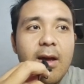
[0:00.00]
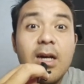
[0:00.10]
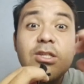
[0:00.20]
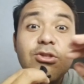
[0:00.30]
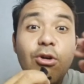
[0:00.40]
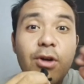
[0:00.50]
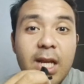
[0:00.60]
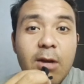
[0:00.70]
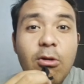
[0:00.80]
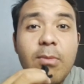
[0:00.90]
uh,
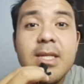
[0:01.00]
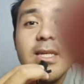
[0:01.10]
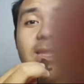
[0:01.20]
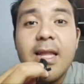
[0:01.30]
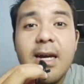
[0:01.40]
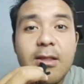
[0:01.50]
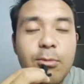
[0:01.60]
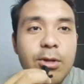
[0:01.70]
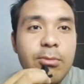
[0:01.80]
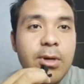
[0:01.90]
story gue masih setak
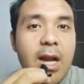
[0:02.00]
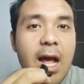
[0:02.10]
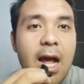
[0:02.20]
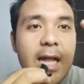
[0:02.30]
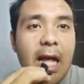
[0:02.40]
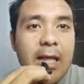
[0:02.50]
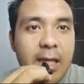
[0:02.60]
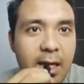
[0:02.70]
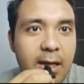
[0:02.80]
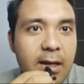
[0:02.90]
teman-teman nah
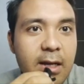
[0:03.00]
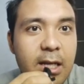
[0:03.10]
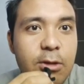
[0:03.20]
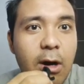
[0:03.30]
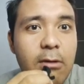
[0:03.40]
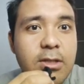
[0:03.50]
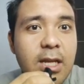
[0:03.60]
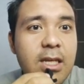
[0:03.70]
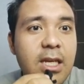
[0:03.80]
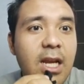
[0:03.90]
katanya itu harus
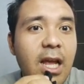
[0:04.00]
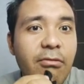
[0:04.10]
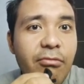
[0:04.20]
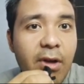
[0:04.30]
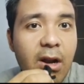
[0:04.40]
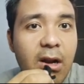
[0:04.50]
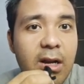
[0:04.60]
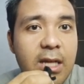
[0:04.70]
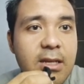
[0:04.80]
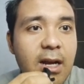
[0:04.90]
naikin
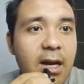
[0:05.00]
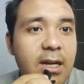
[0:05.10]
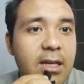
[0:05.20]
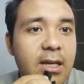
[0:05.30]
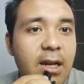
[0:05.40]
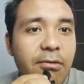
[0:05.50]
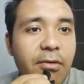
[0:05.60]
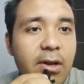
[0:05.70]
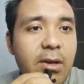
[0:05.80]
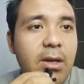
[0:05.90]
level nah sedangkan naikin level